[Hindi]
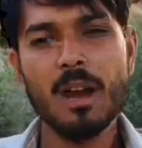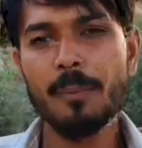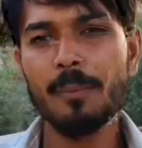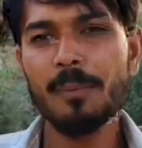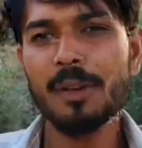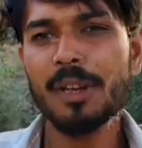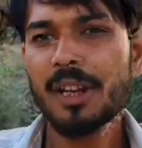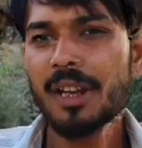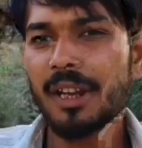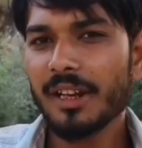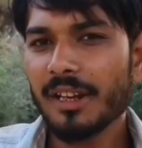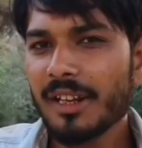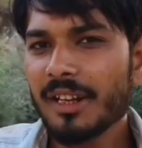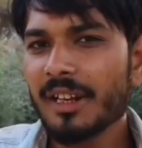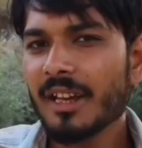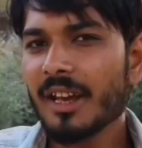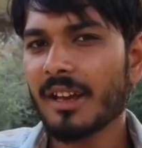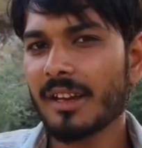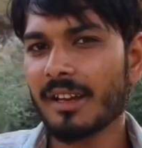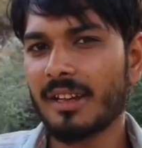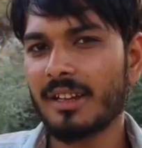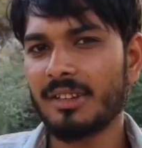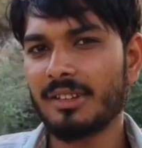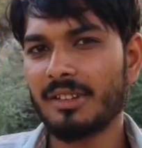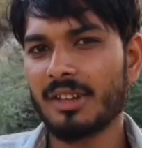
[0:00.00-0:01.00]
अपने
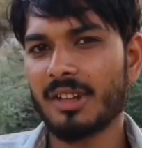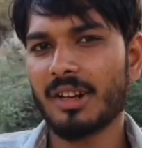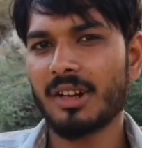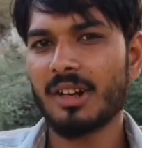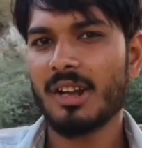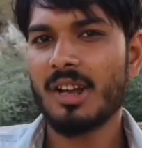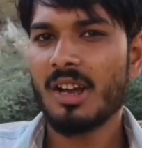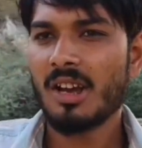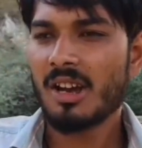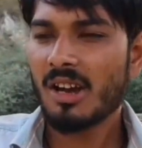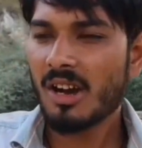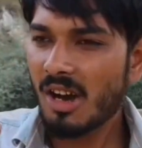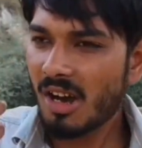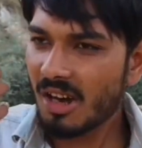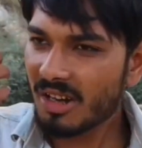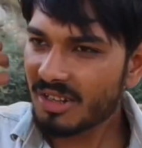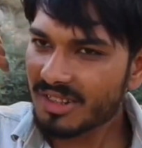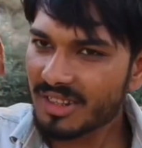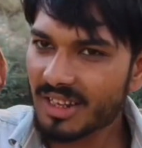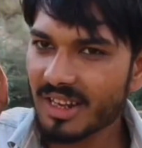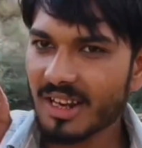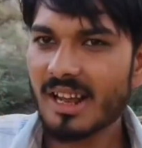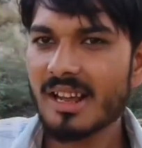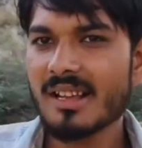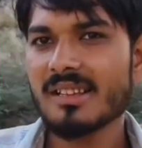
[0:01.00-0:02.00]
इंडिया के अंदर हर
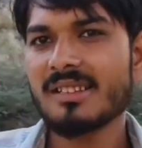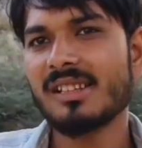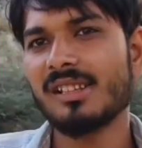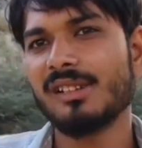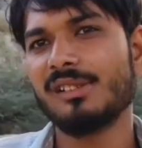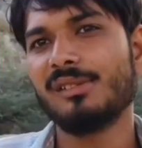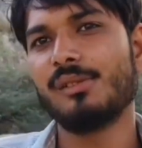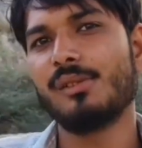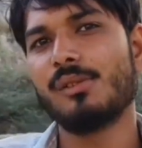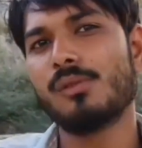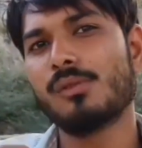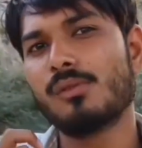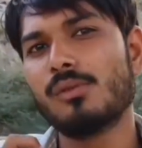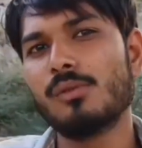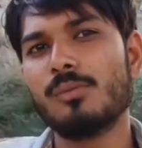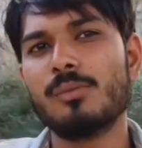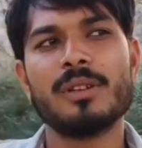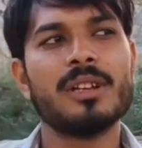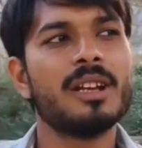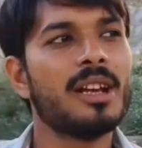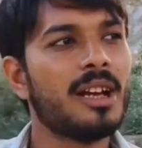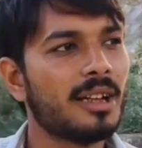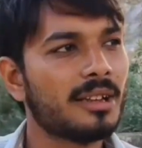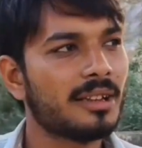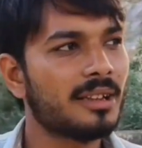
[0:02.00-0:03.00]
जगह से लोग
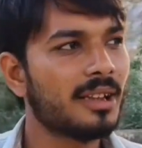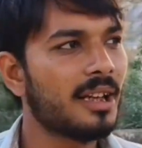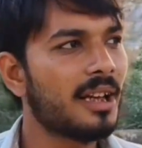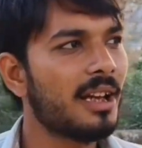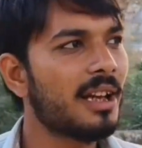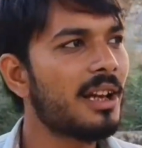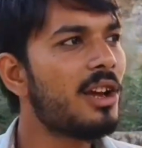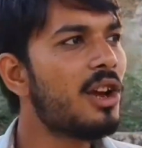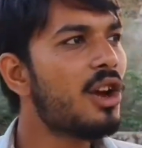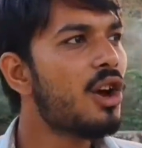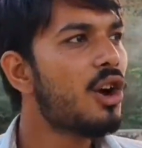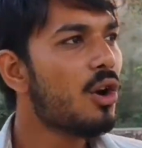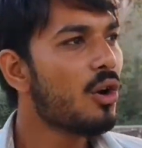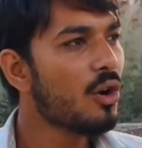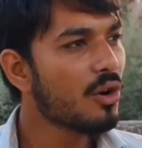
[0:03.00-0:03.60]
घूमने आते हैं